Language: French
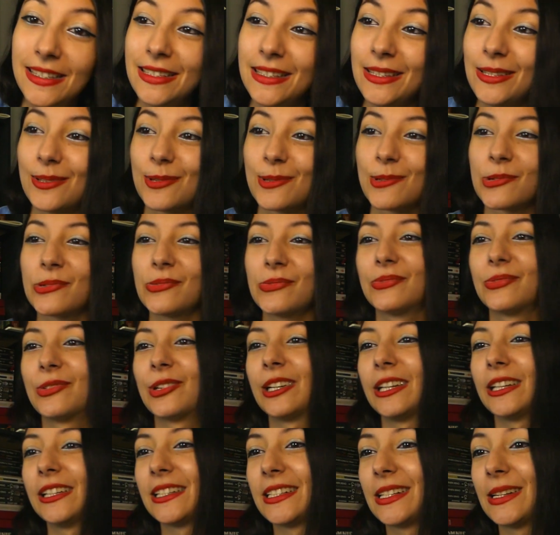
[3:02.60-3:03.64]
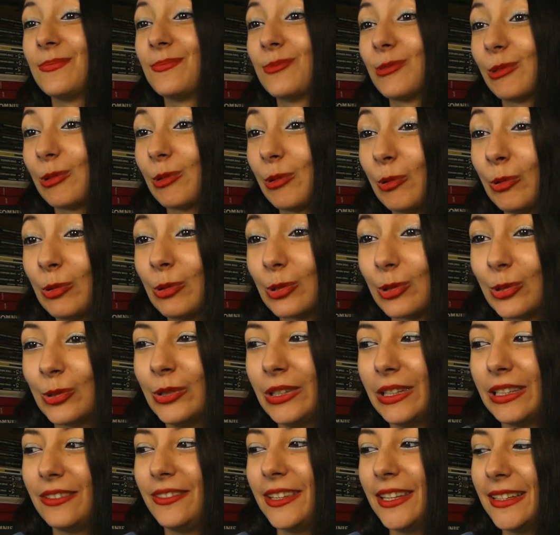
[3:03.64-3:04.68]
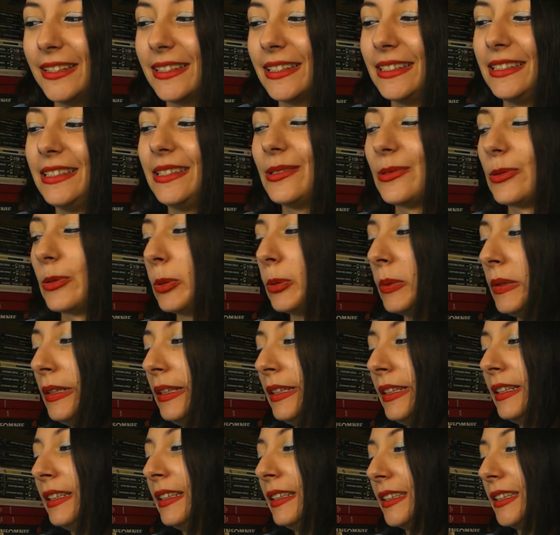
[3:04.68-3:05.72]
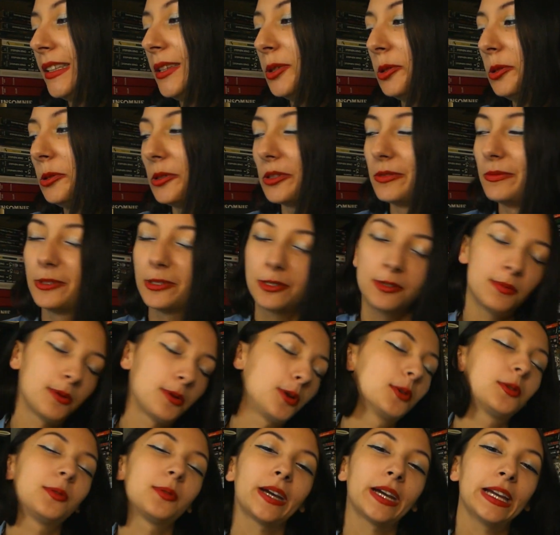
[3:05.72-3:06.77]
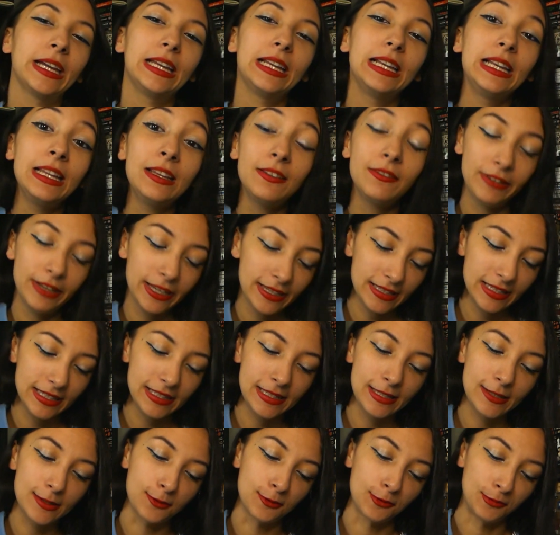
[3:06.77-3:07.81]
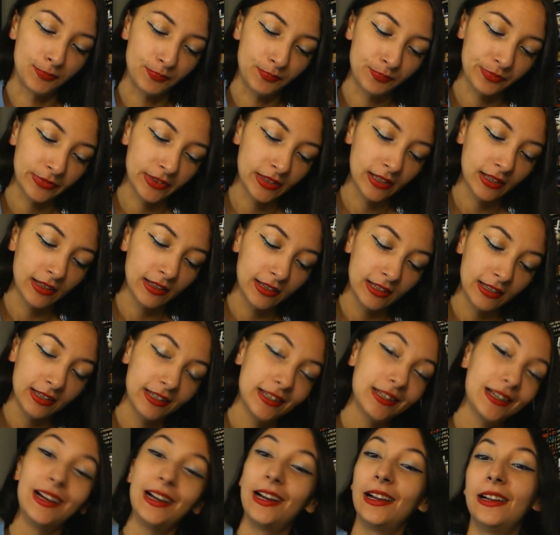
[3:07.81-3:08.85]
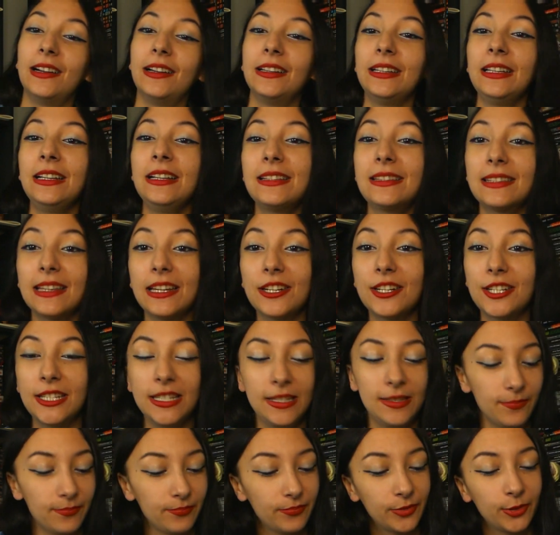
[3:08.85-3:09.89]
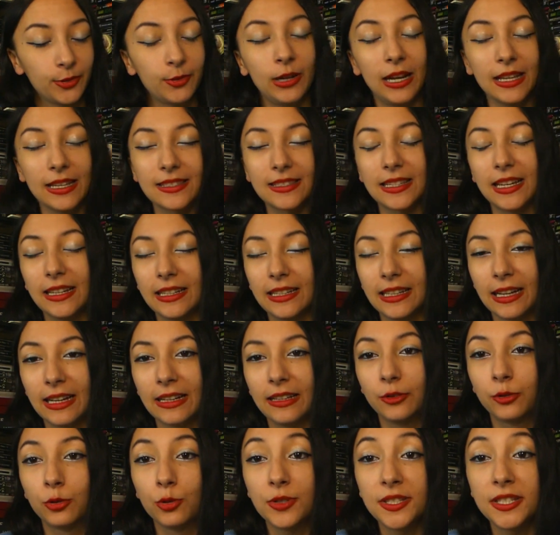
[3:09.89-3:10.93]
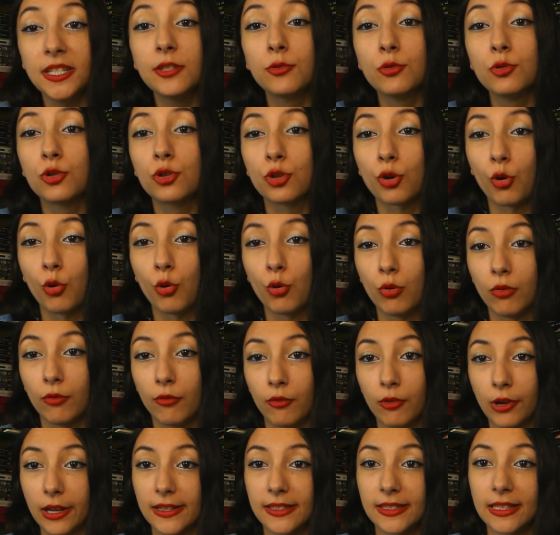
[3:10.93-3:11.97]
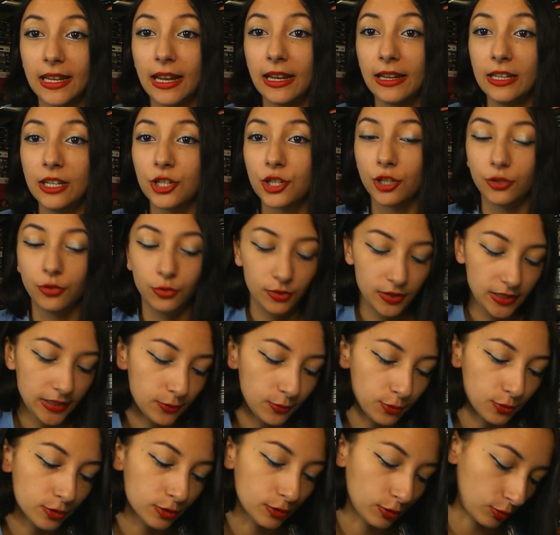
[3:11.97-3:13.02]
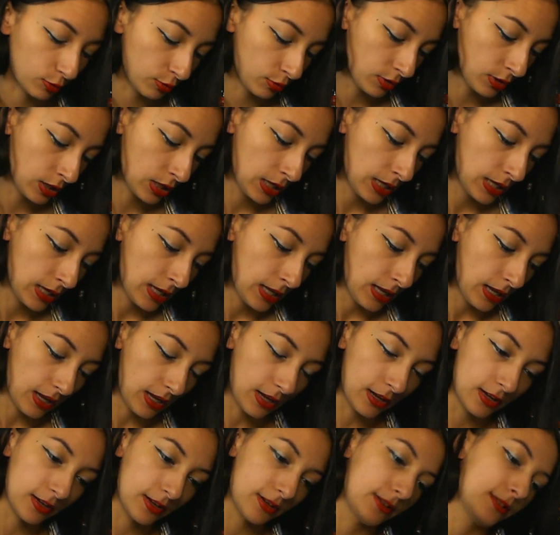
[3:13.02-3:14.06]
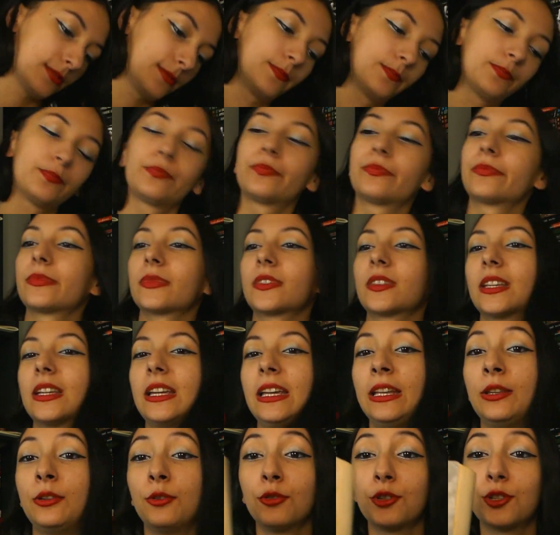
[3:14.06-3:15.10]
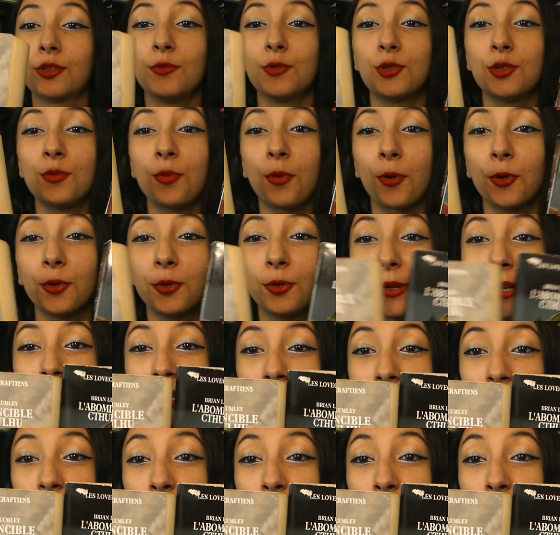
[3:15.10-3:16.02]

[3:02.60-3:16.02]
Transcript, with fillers: éditions. Voilà, j'aime trop trop les vieilles éditions. Donc, je me suis procuré les vieilles éditions. Euh, il s'agit de la saga de Titus Crow. Voilà, c'est la légende de Titus Crow. et donc, je me suis procuré les